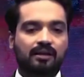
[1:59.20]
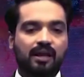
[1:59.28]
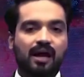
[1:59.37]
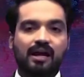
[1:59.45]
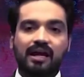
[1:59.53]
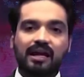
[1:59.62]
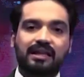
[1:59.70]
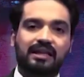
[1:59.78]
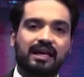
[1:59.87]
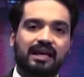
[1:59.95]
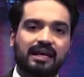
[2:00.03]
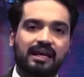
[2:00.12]
ताक़ीद
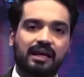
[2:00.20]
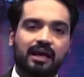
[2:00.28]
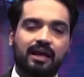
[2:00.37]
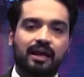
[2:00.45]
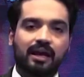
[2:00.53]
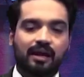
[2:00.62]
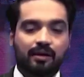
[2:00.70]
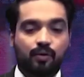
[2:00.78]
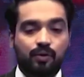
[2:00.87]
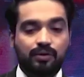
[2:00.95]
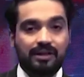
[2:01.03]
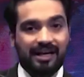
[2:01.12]
नहीं की गई
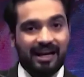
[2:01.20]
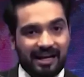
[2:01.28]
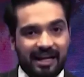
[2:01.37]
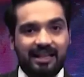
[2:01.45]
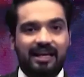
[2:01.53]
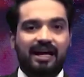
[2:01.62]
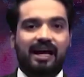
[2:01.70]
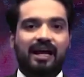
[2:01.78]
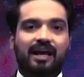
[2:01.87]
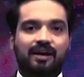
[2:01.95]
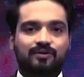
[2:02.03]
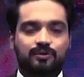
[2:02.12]
ख़ुद करके दिखाया
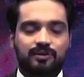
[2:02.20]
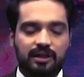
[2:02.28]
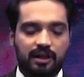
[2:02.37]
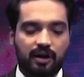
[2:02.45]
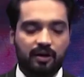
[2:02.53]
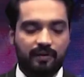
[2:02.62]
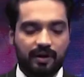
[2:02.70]
है हजू सल्ला